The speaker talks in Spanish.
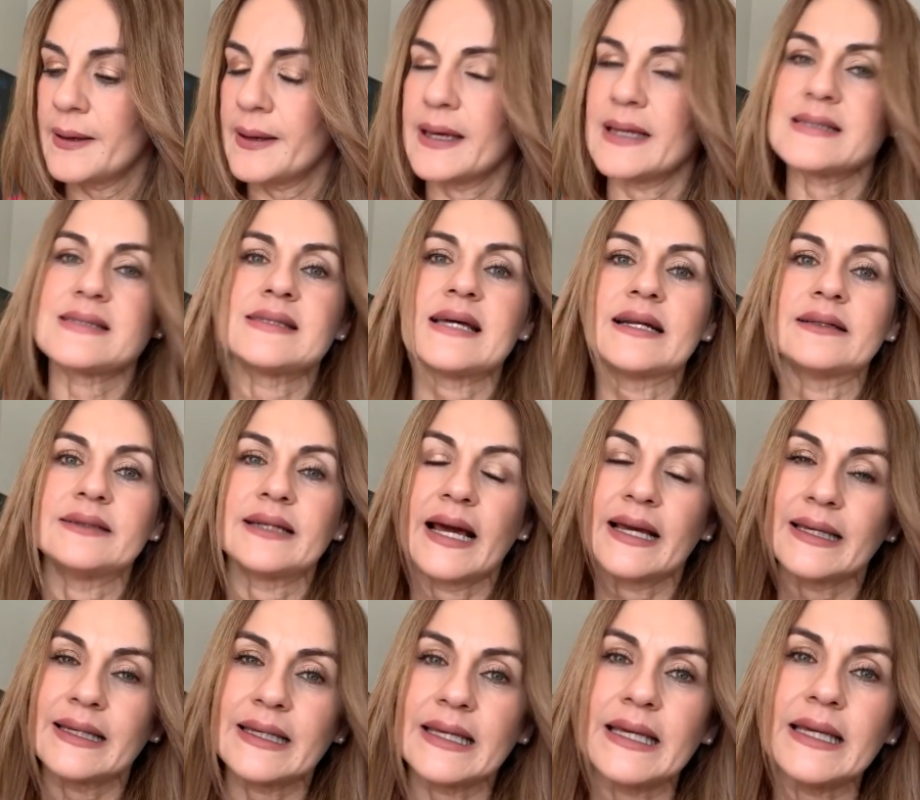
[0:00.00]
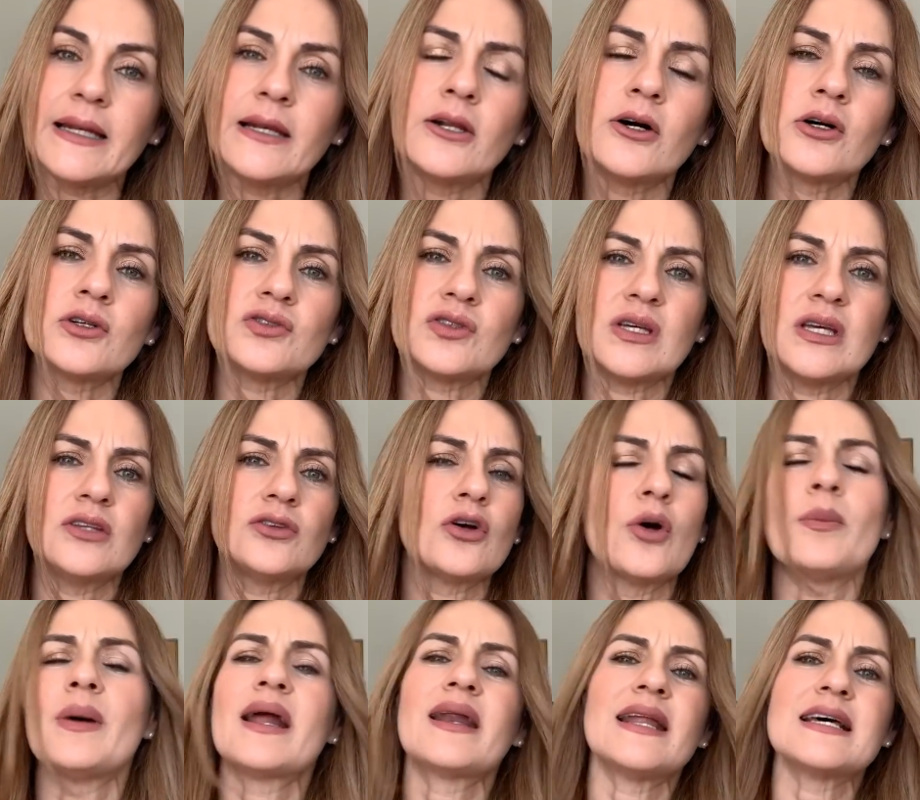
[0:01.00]
estar tranquilos y
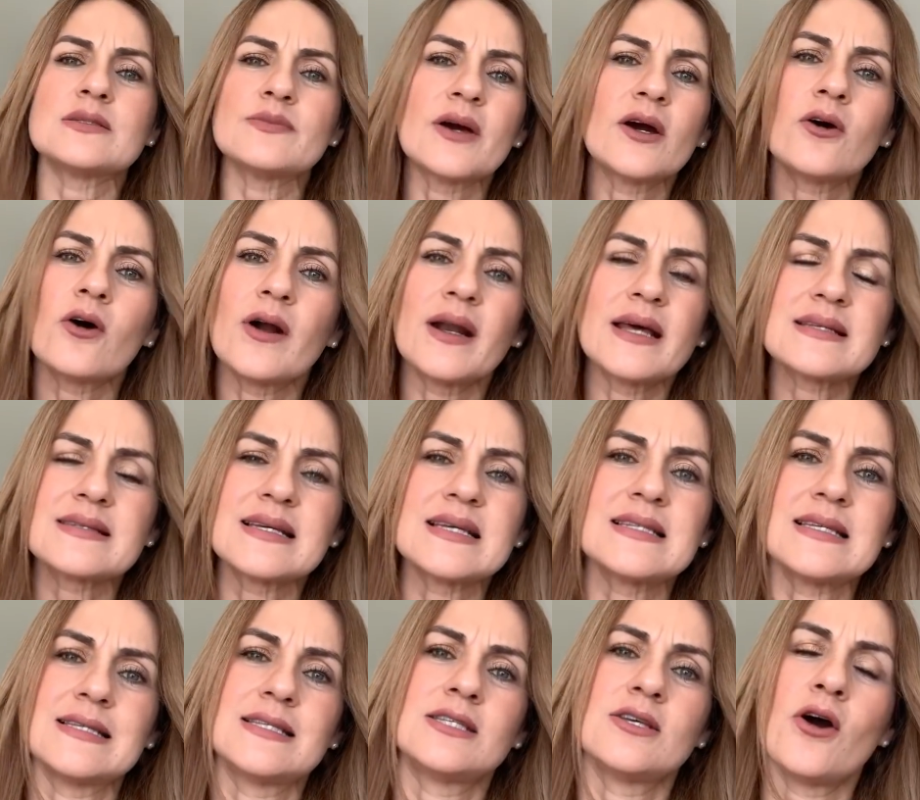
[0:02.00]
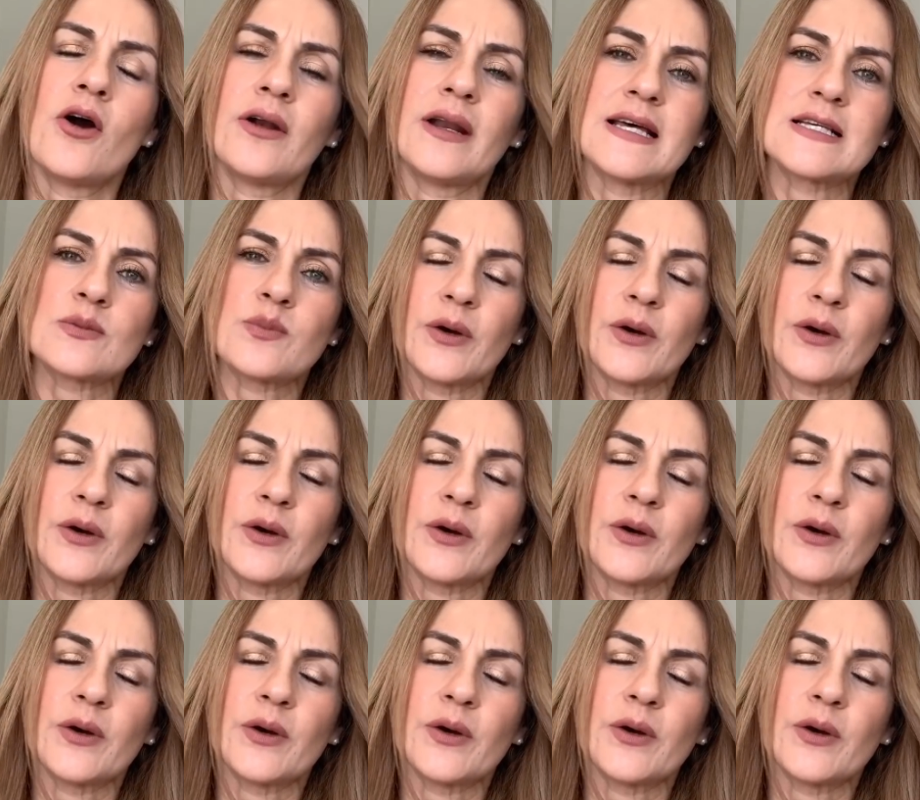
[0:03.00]
tomar las mejores decisiones.